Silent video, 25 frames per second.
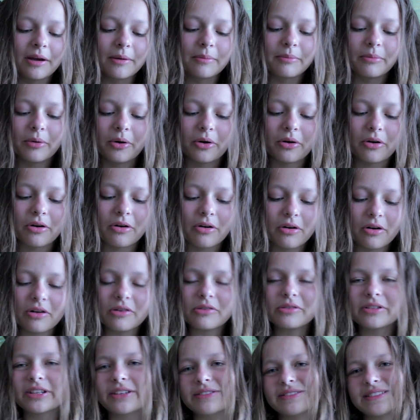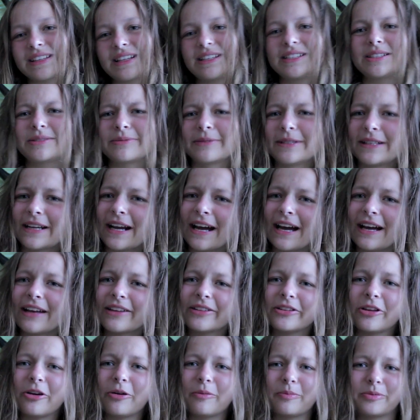bo ogólnie wstaliśmy
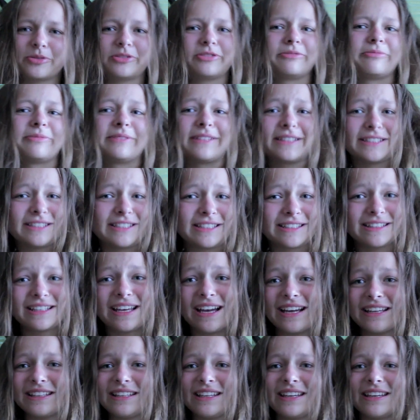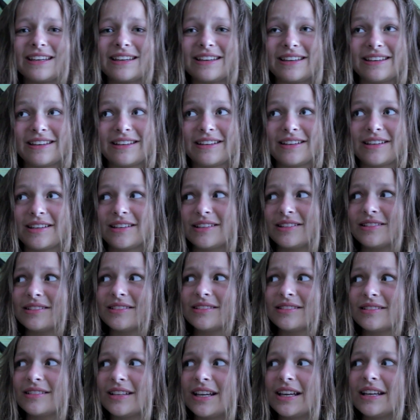rano, poszliśmy na śniadanie,
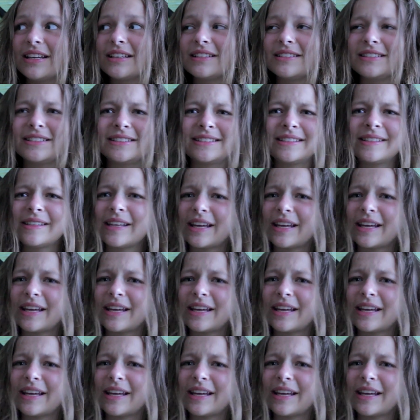nic